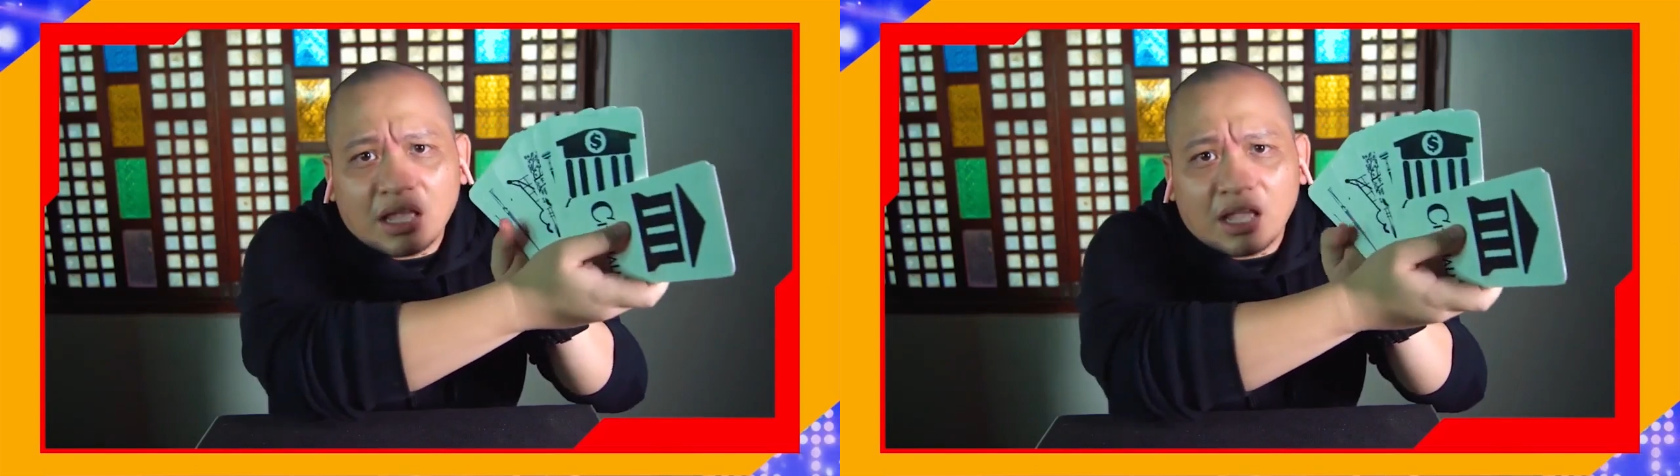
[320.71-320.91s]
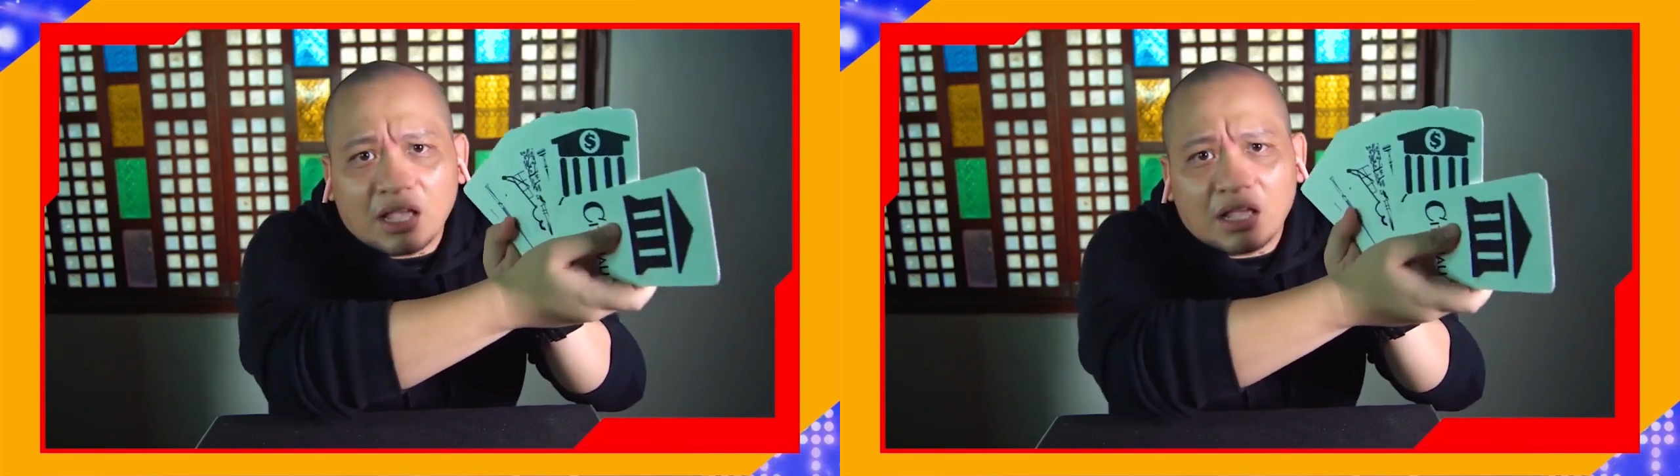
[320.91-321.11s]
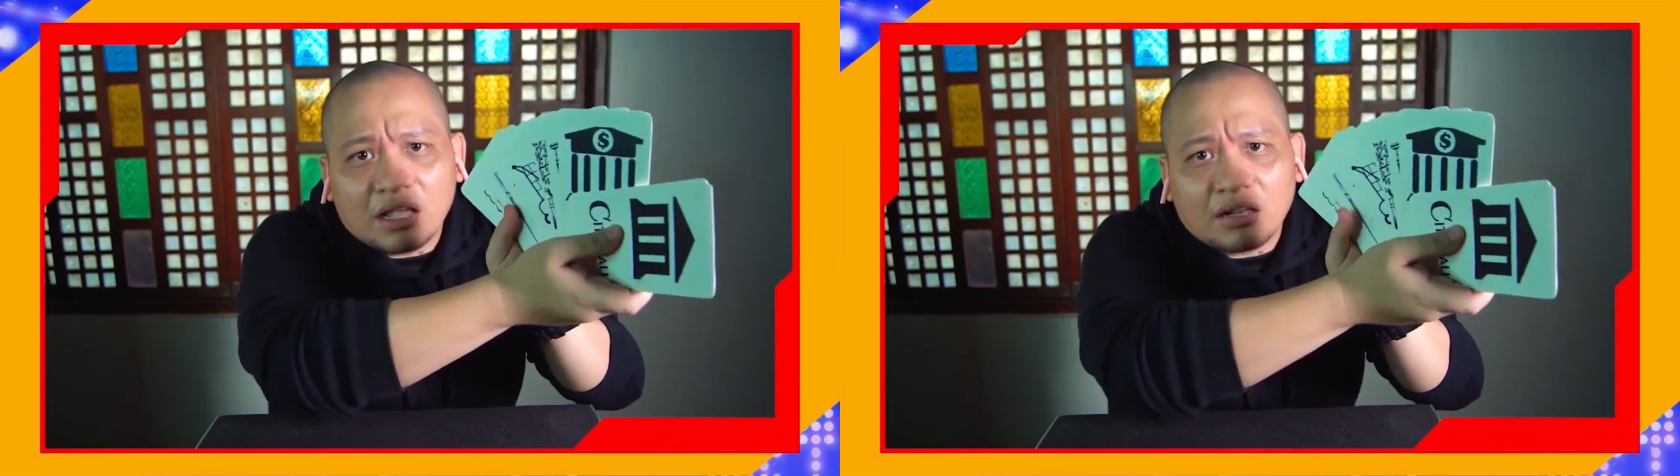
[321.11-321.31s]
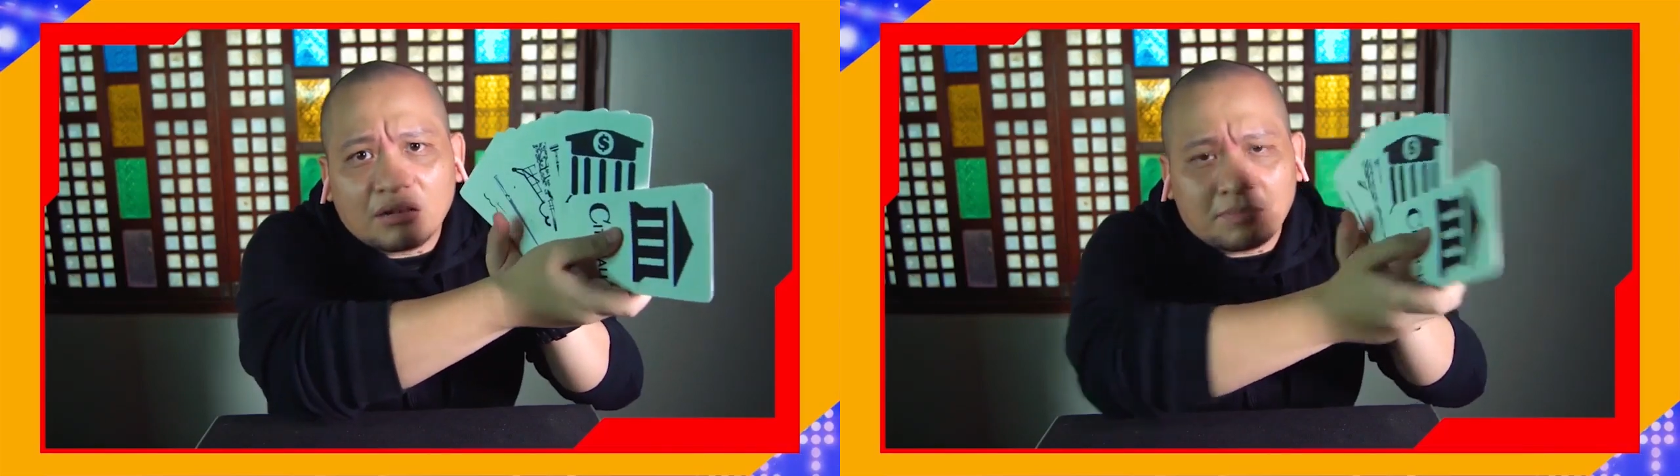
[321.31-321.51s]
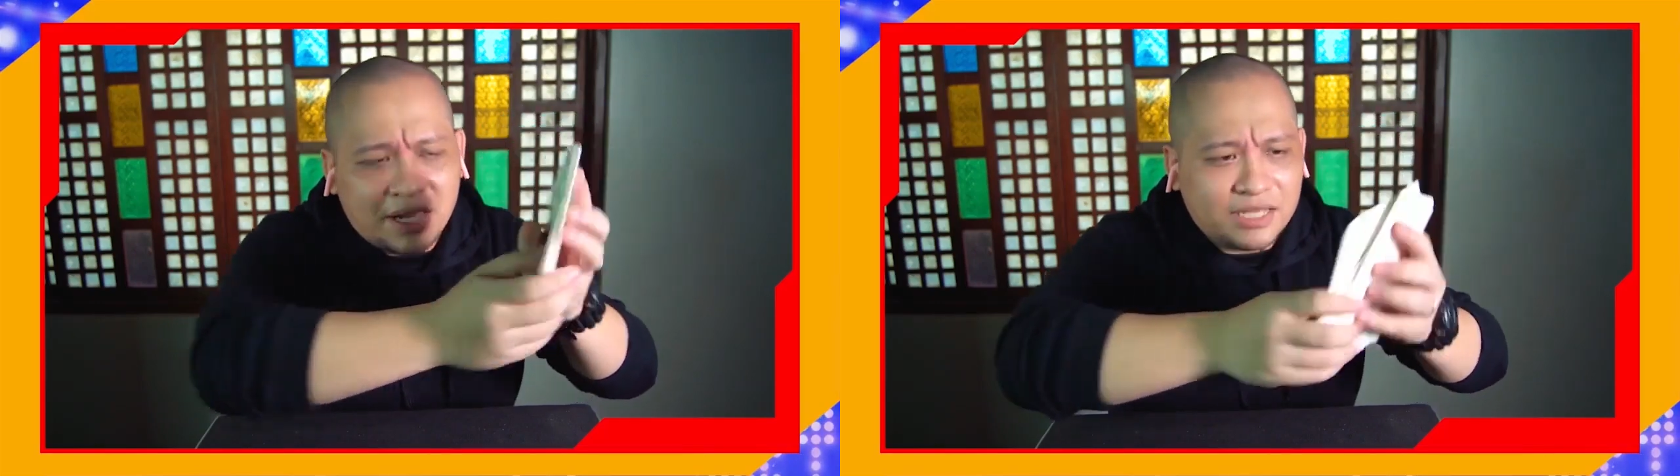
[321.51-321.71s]

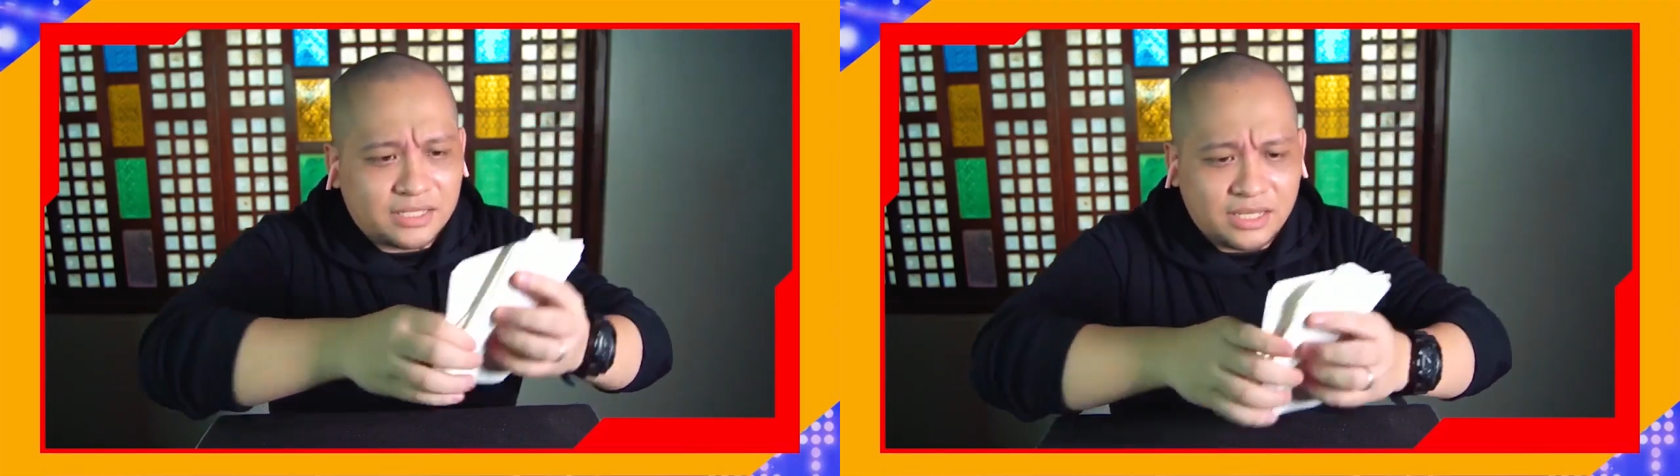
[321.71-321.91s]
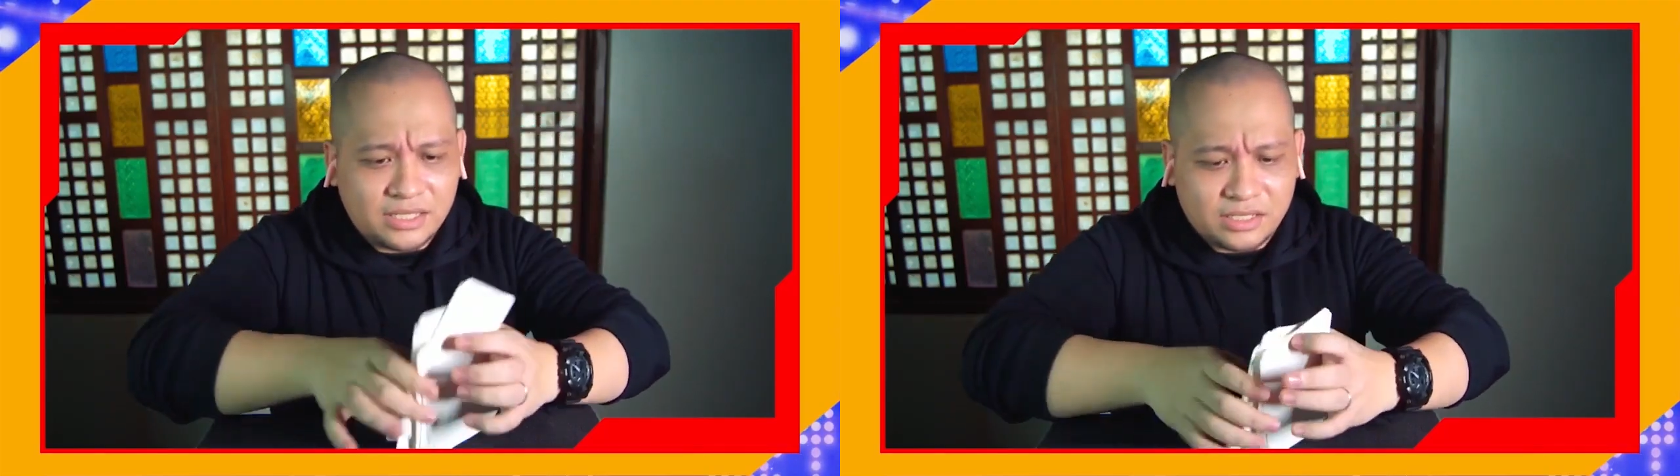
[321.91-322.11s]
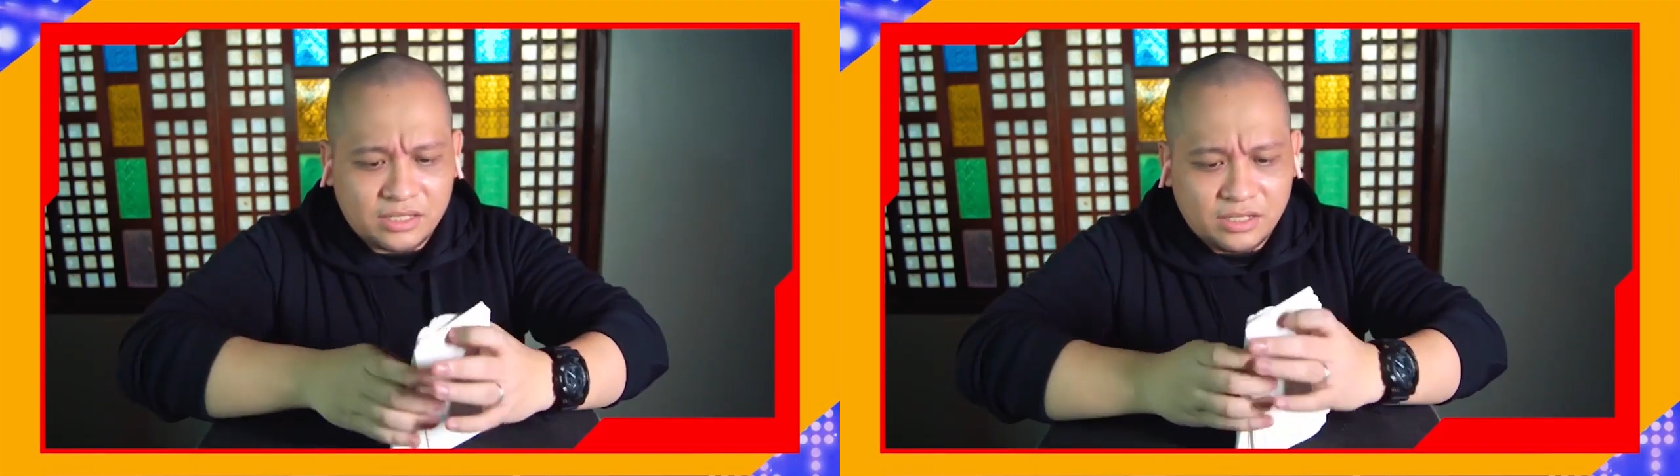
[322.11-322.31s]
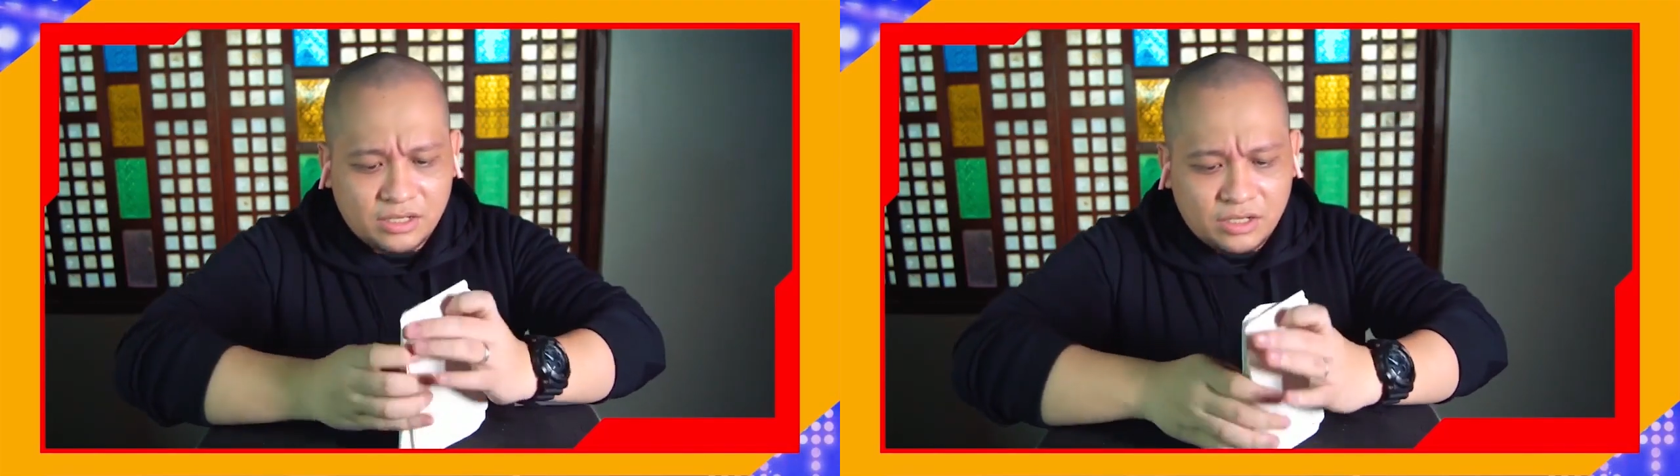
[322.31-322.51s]
and places.